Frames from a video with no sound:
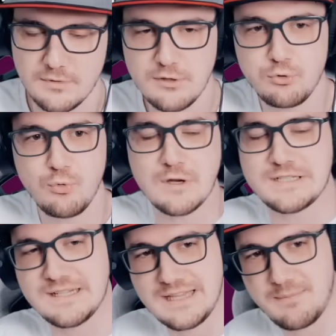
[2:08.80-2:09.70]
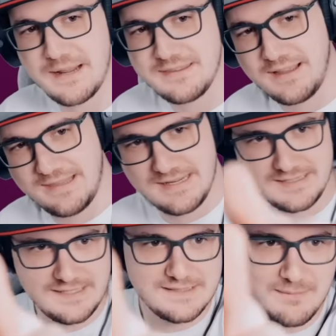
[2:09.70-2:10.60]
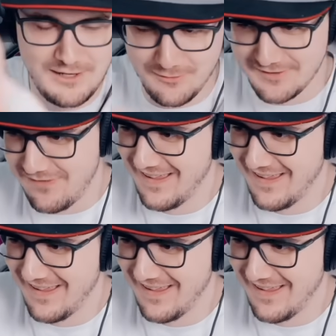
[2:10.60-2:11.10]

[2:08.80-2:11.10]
Мне тоже набрать на канале 300 миллионов.